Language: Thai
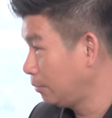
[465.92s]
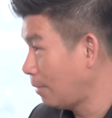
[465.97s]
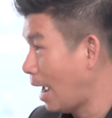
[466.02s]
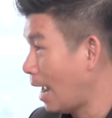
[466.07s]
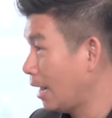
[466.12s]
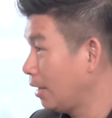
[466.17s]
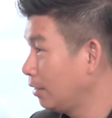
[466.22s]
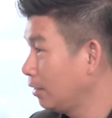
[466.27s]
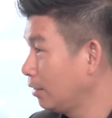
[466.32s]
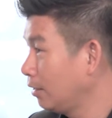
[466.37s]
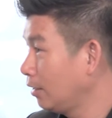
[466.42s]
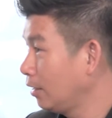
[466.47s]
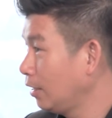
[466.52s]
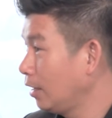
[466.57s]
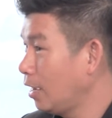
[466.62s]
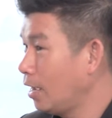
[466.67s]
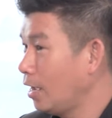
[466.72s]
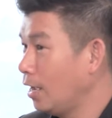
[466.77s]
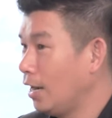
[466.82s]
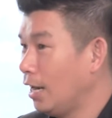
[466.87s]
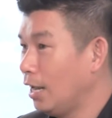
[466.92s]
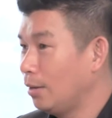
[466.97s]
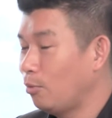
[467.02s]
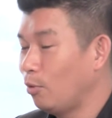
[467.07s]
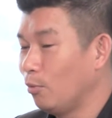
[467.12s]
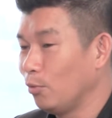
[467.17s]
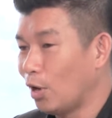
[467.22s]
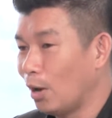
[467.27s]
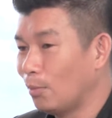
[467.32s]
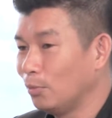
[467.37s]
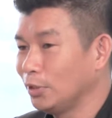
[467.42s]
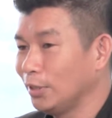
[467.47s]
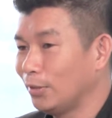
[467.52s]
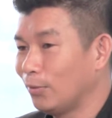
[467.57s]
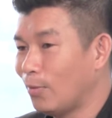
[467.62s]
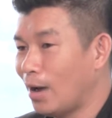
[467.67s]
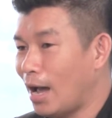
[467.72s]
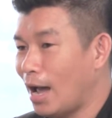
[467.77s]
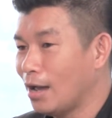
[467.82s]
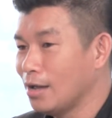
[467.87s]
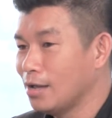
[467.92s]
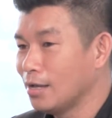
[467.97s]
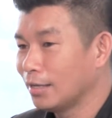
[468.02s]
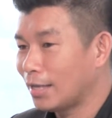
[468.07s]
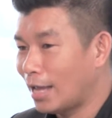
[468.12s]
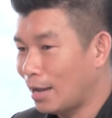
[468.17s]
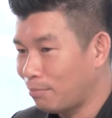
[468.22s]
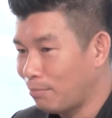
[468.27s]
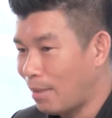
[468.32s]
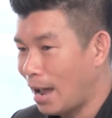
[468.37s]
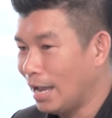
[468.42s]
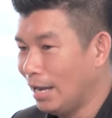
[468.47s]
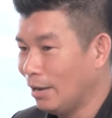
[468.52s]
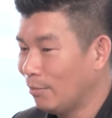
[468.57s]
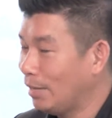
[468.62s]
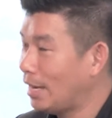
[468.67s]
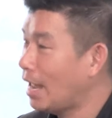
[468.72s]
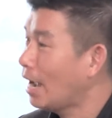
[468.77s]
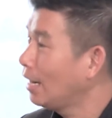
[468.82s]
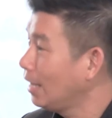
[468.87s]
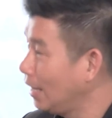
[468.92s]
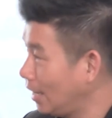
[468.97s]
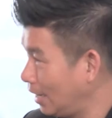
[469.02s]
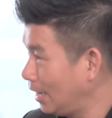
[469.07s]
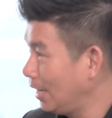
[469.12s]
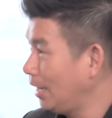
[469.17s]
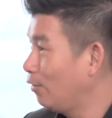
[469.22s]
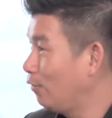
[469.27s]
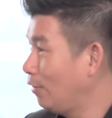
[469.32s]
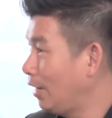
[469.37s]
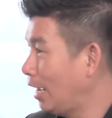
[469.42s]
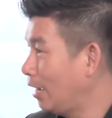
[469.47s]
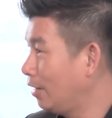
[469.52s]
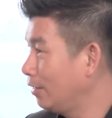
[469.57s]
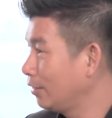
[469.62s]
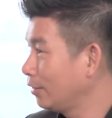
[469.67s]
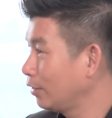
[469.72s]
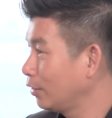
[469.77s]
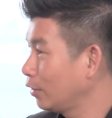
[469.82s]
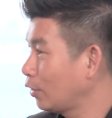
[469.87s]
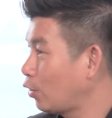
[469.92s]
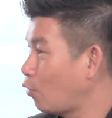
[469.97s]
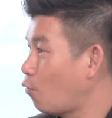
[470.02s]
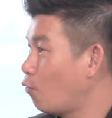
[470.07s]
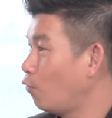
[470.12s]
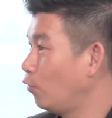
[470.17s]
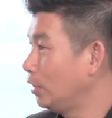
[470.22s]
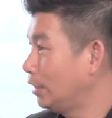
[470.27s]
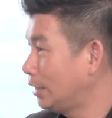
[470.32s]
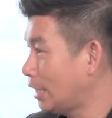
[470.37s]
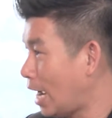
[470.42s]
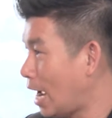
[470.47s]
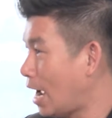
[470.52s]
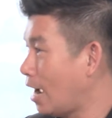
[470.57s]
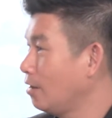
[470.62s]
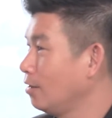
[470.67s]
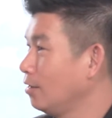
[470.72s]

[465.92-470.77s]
นบาทแล้วผมมีความรู้สึกว่าถ้าไปแล้วไปนั่งเรียนอย่างเดียวเนี่ยคงจะ